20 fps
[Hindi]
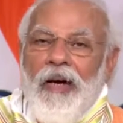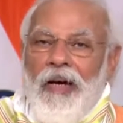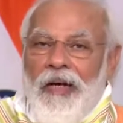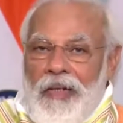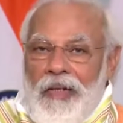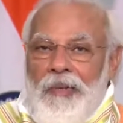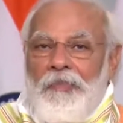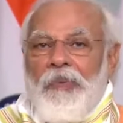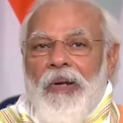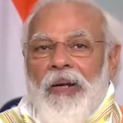
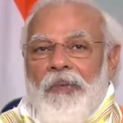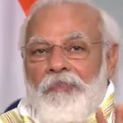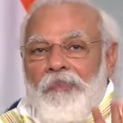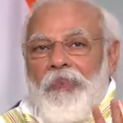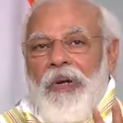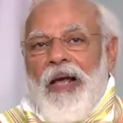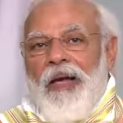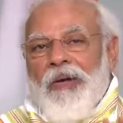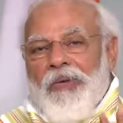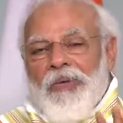अड़ी
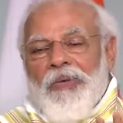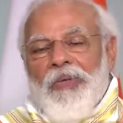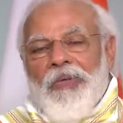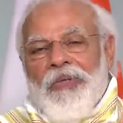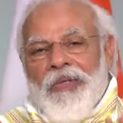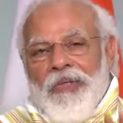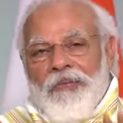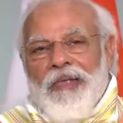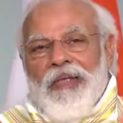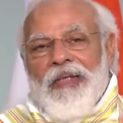परंपरा को तो
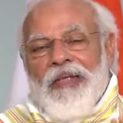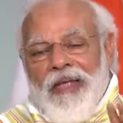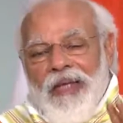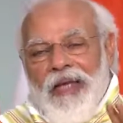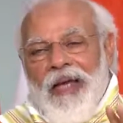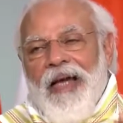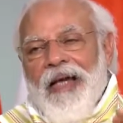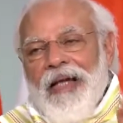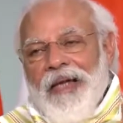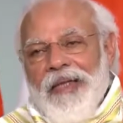जीवंत
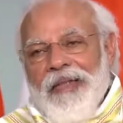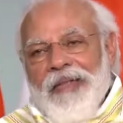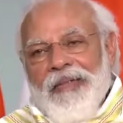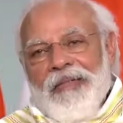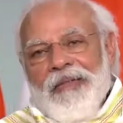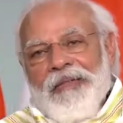किया है